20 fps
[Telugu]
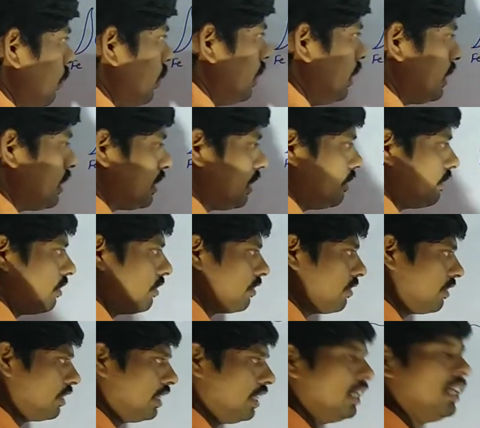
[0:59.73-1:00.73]
న్యూక్లియస్
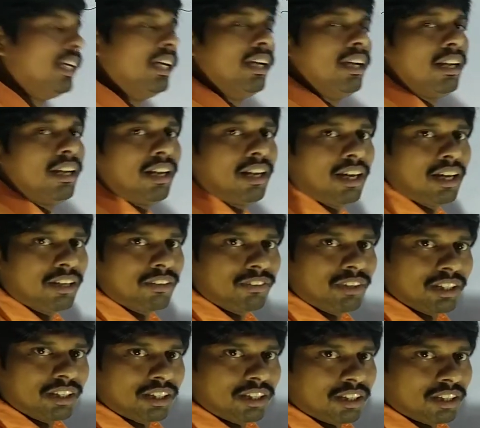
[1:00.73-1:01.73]
ఏమవుతుంది
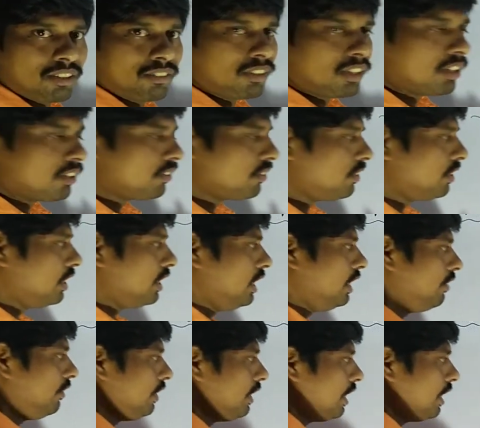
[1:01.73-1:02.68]
లార్వాగా కన్వర్ట్ అవుతుంది ఈ